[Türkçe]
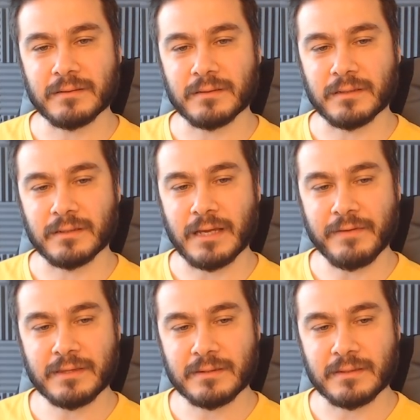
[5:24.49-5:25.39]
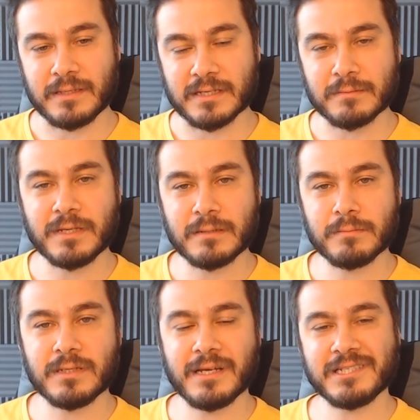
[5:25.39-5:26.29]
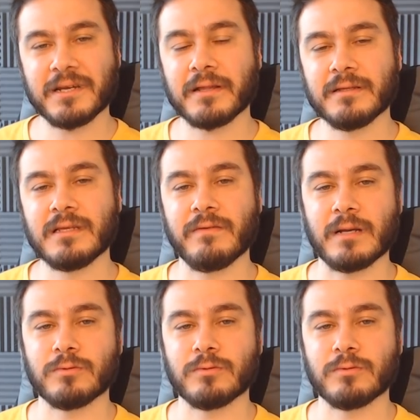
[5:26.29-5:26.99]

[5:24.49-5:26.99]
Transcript: e, evet 20-21 yaş aralığı da var.